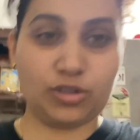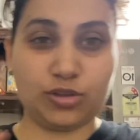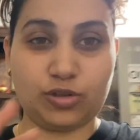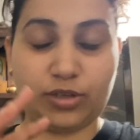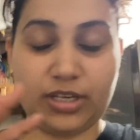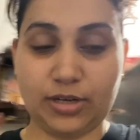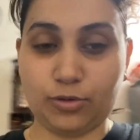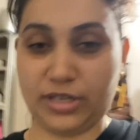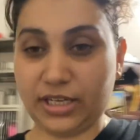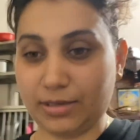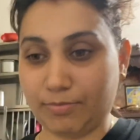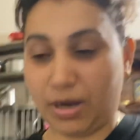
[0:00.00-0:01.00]
तो ये होने
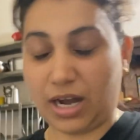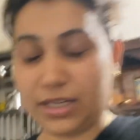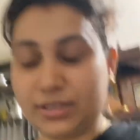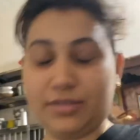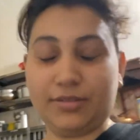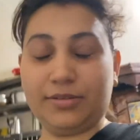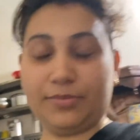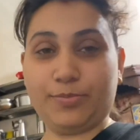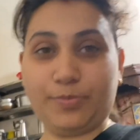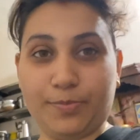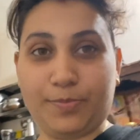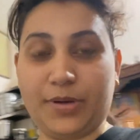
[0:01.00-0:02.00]
के बाद
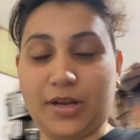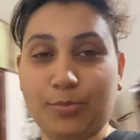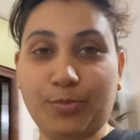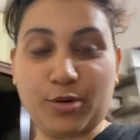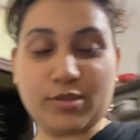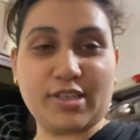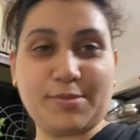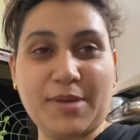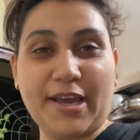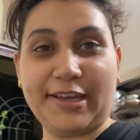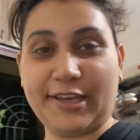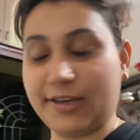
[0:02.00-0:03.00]
फिर हम फुर्सत में
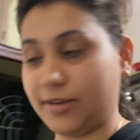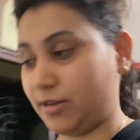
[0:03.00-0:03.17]
आएंगे